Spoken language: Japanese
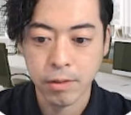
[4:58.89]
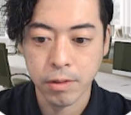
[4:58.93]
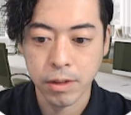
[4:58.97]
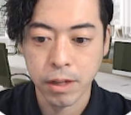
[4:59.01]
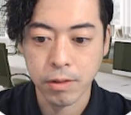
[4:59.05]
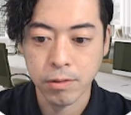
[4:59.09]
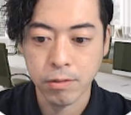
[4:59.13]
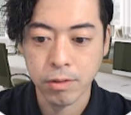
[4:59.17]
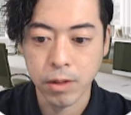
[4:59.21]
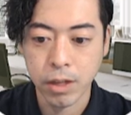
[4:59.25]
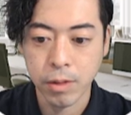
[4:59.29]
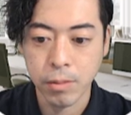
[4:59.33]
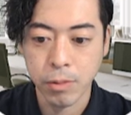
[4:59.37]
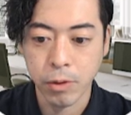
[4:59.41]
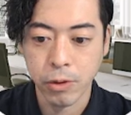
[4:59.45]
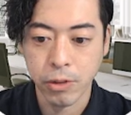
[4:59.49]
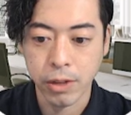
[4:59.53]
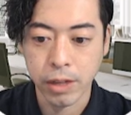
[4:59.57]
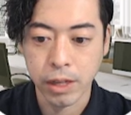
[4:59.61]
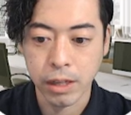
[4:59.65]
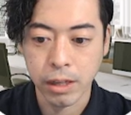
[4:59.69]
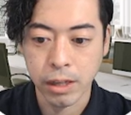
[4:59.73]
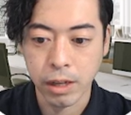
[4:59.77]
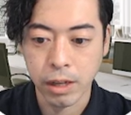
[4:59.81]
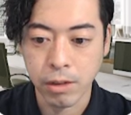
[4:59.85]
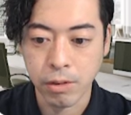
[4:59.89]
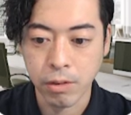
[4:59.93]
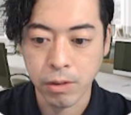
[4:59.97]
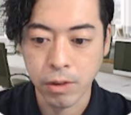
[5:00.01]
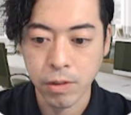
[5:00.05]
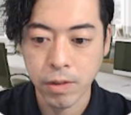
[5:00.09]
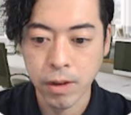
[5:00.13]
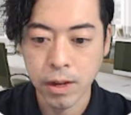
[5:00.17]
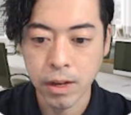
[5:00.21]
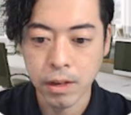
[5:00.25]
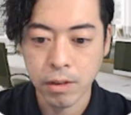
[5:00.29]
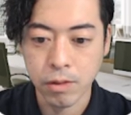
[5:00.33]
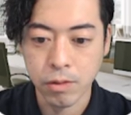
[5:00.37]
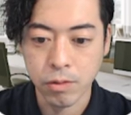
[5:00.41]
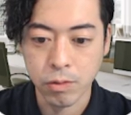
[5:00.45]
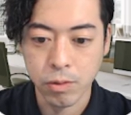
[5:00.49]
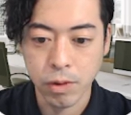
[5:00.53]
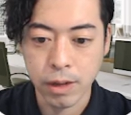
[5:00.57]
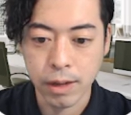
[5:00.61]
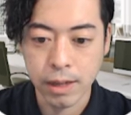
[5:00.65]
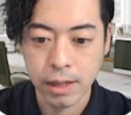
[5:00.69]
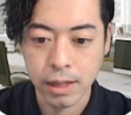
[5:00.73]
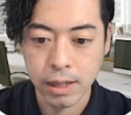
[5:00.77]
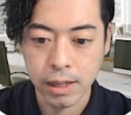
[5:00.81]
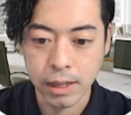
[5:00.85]
これ上に持っていきたいときは
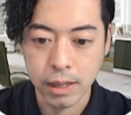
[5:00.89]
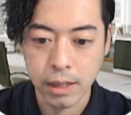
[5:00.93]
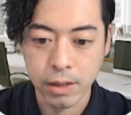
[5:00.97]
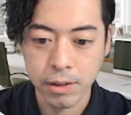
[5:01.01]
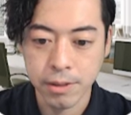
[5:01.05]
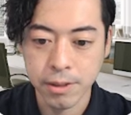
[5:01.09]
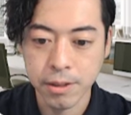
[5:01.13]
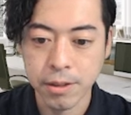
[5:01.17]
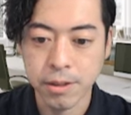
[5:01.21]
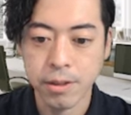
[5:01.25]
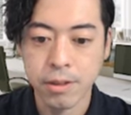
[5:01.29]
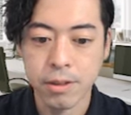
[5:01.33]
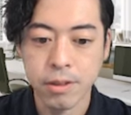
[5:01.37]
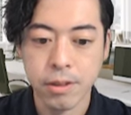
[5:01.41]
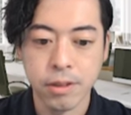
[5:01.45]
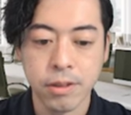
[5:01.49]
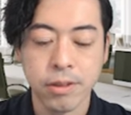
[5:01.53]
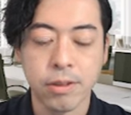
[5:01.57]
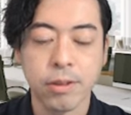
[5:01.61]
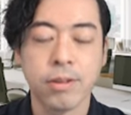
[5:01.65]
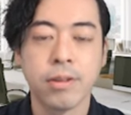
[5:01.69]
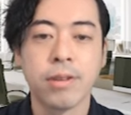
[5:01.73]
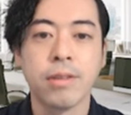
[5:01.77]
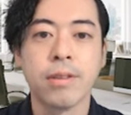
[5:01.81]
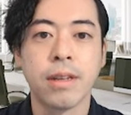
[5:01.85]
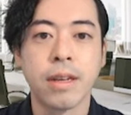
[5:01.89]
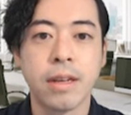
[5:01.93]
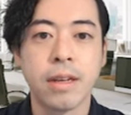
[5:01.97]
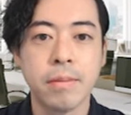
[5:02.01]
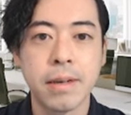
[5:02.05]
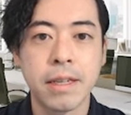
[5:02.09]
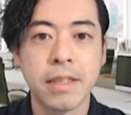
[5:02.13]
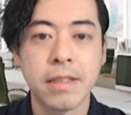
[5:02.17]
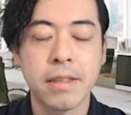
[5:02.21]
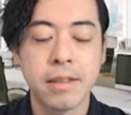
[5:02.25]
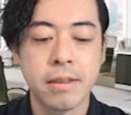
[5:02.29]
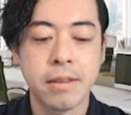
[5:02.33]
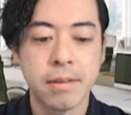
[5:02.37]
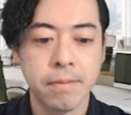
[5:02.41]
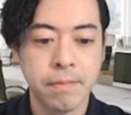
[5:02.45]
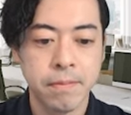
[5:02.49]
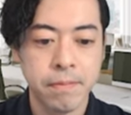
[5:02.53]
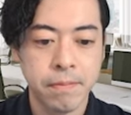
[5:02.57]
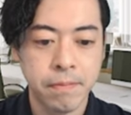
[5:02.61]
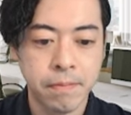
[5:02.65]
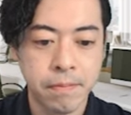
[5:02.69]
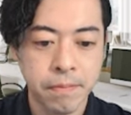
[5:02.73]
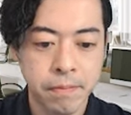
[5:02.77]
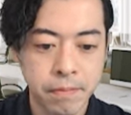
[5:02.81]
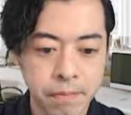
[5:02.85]
上へ移動ということになります。
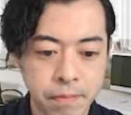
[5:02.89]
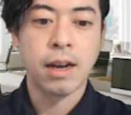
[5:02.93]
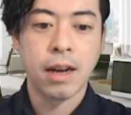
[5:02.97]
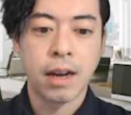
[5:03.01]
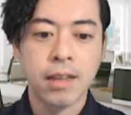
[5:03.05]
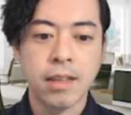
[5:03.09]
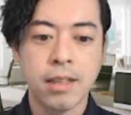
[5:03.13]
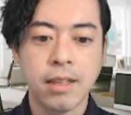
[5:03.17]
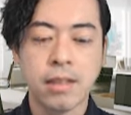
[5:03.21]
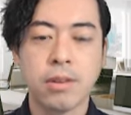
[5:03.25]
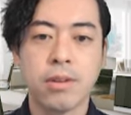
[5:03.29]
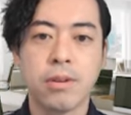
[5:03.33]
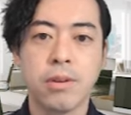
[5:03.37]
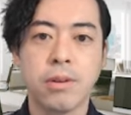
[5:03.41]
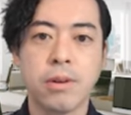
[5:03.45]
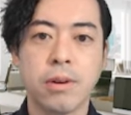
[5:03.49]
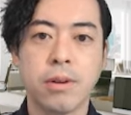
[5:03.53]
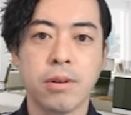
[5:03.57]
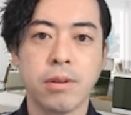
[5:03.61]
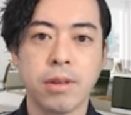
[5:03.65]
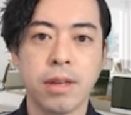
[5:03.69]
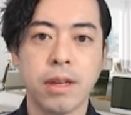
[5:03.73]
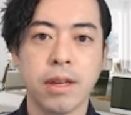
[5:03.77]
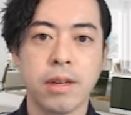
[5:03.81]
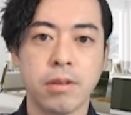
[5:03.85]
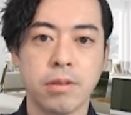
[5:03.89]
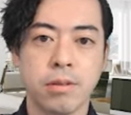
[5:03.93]
はい。ということで、